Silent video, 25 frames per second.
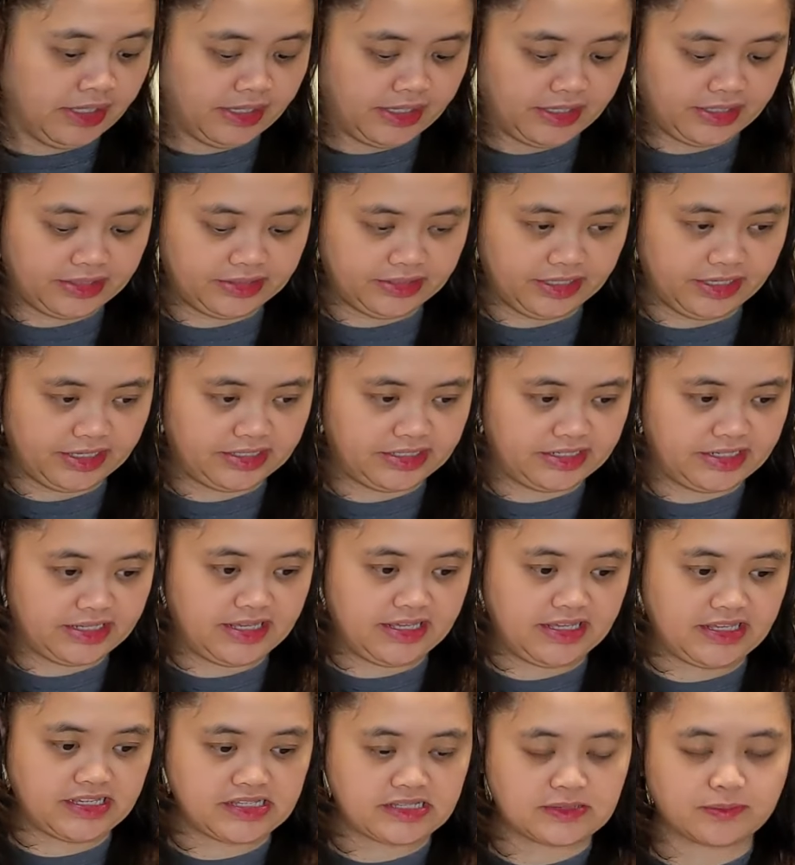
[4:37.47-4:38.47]
And then,
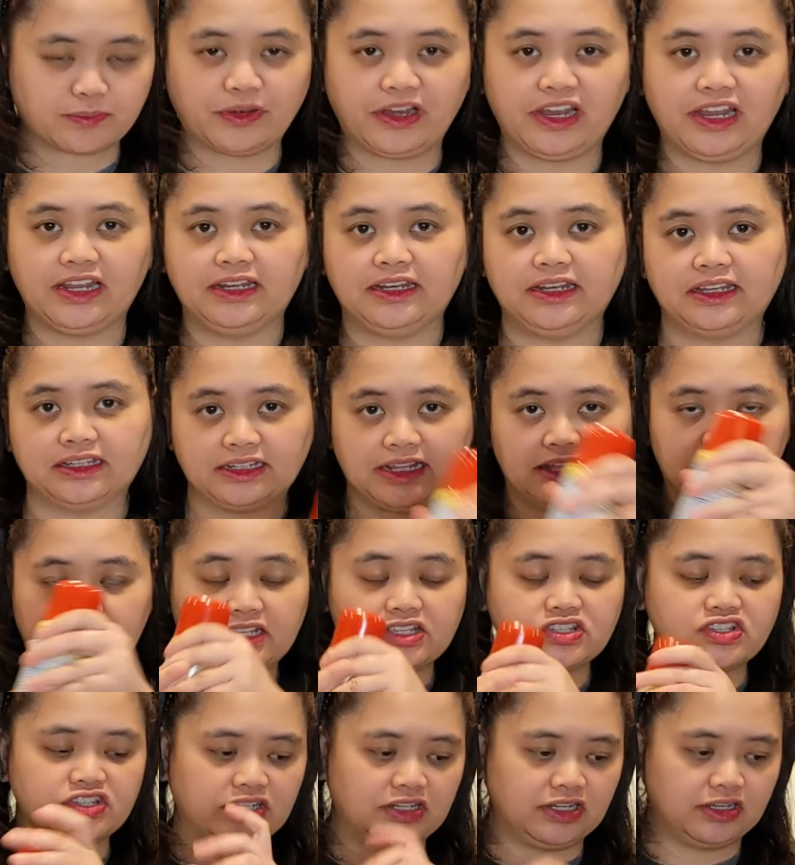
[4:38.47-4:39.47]
i-spray lang natin
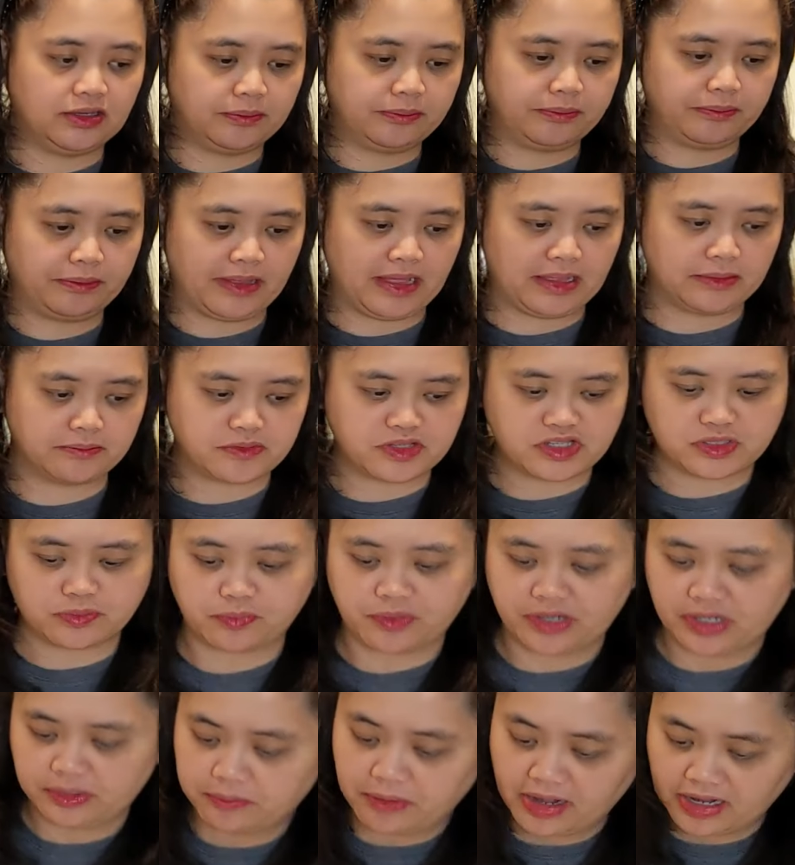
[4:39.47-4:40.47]
siya ng palm
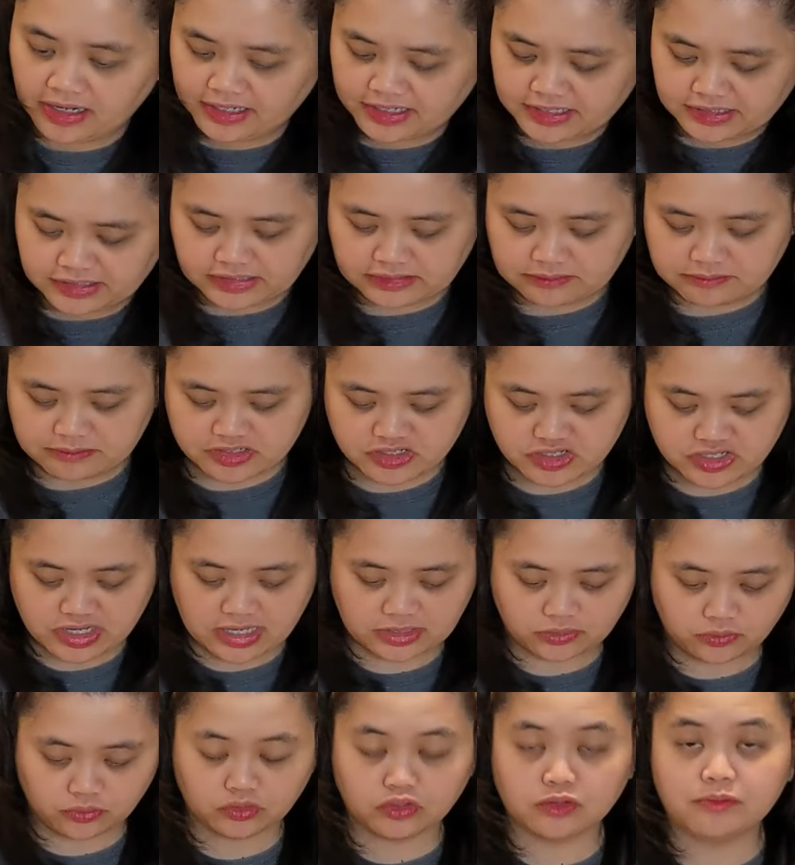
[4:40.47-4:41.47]
spray para hindi
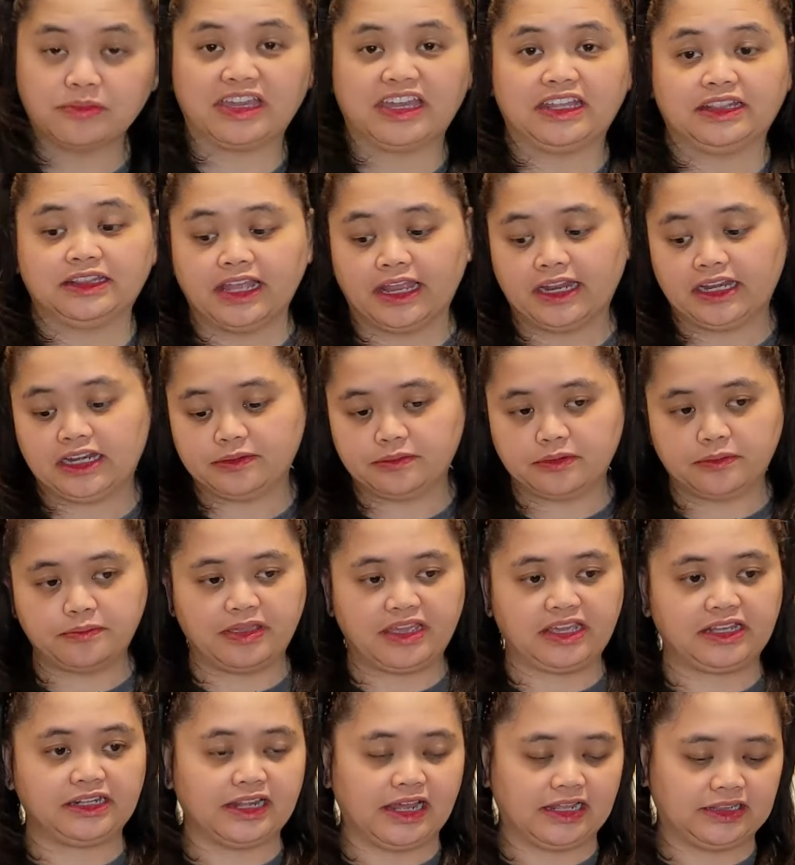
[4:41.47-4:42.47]
masyadong dungit dahil
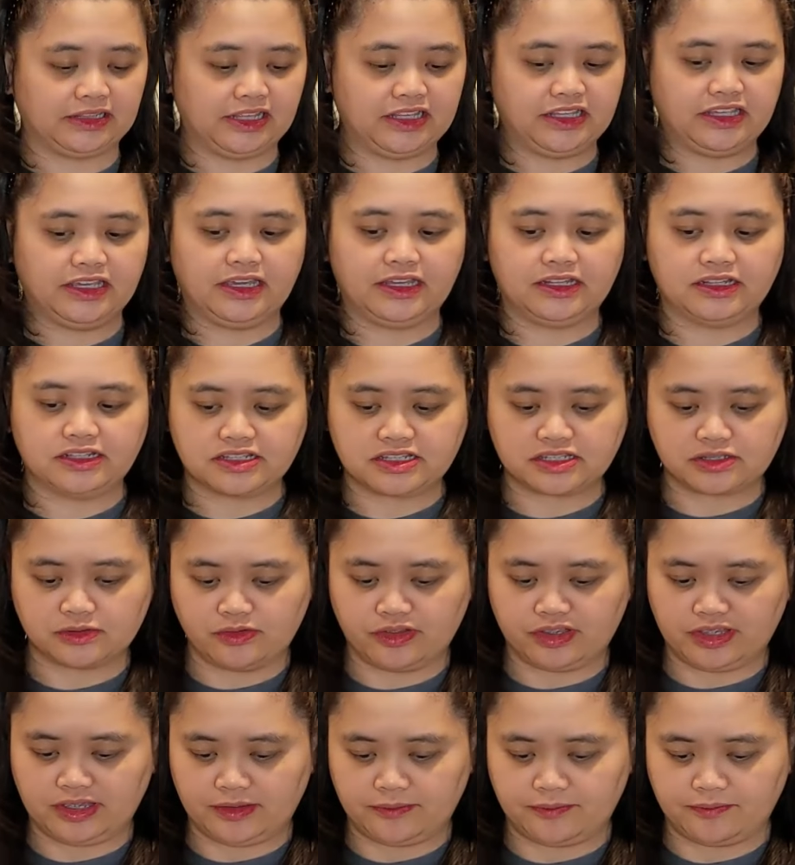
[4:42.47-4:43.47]
i-bake natin yan. So,
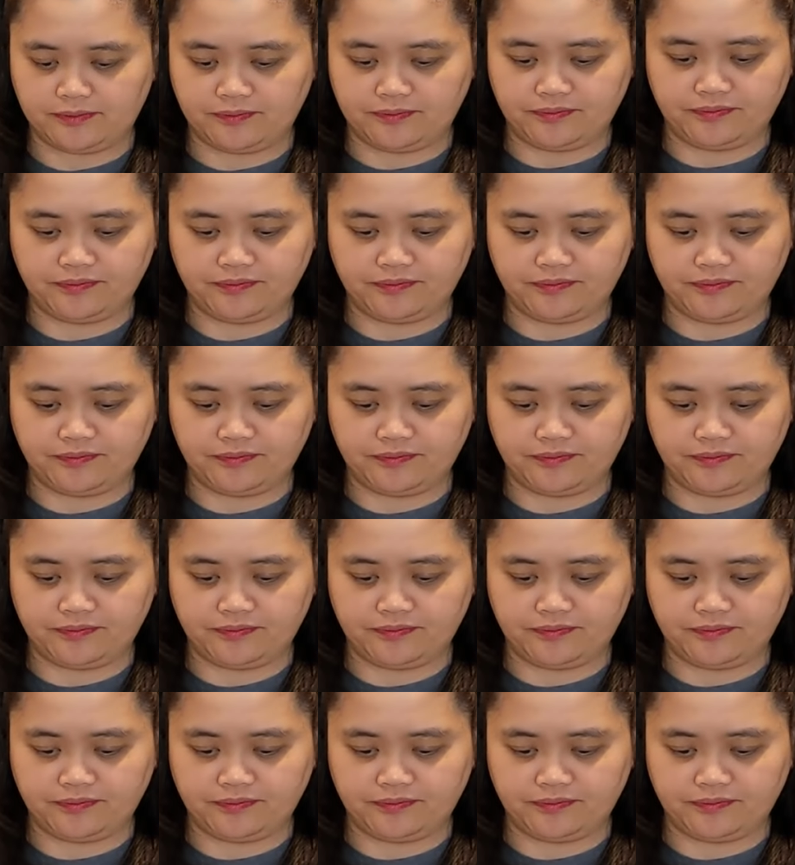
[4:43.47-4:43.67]
ayan.